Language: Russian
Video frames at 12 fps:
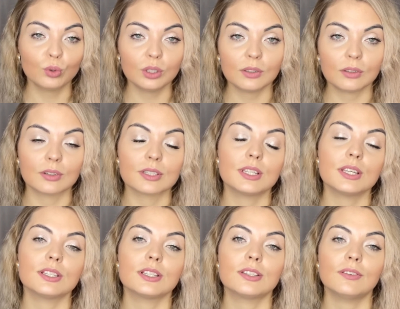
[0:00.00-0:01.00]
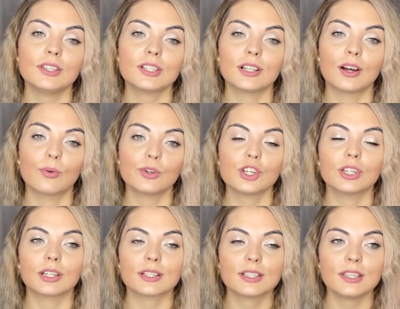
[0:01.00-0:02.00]
удового. Здесь действительно очень
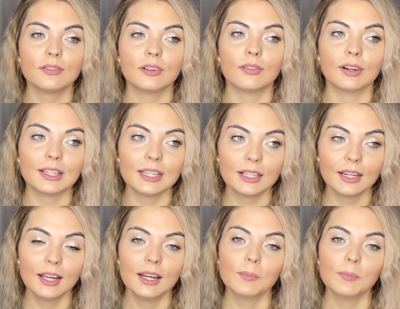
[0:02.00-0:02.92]
красивая ваниль,